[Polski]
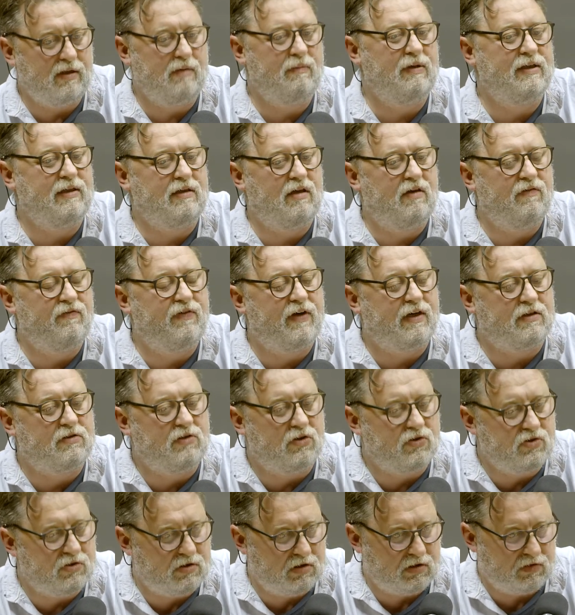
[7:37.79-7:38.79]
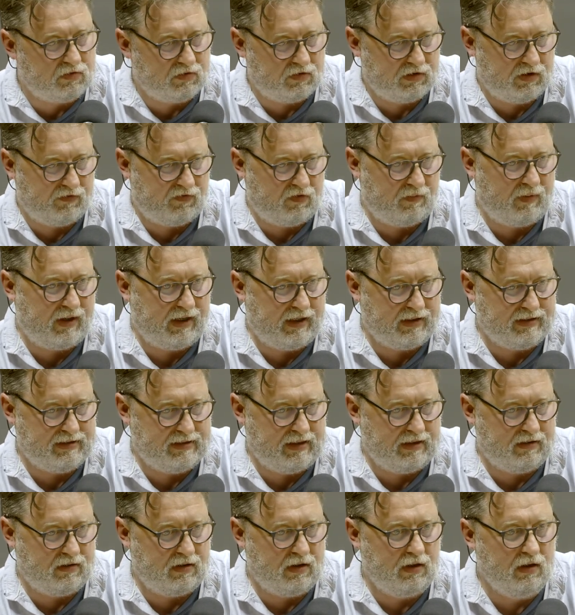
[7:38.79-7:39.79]
Nie ma takiej wartości, która nie wymaga
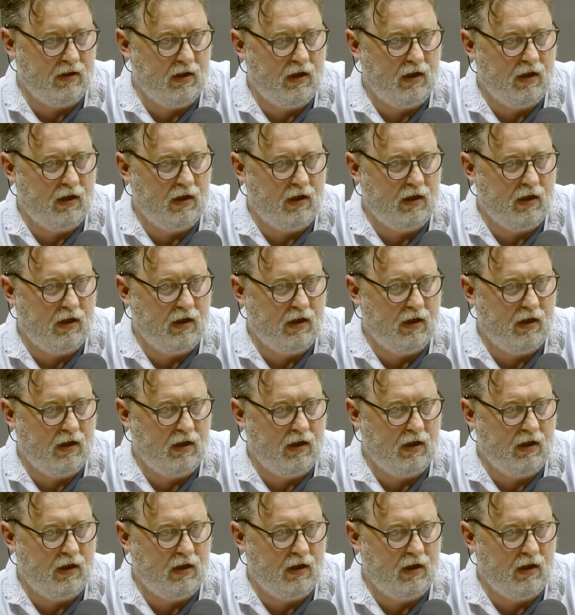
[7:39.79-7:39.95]
ceny.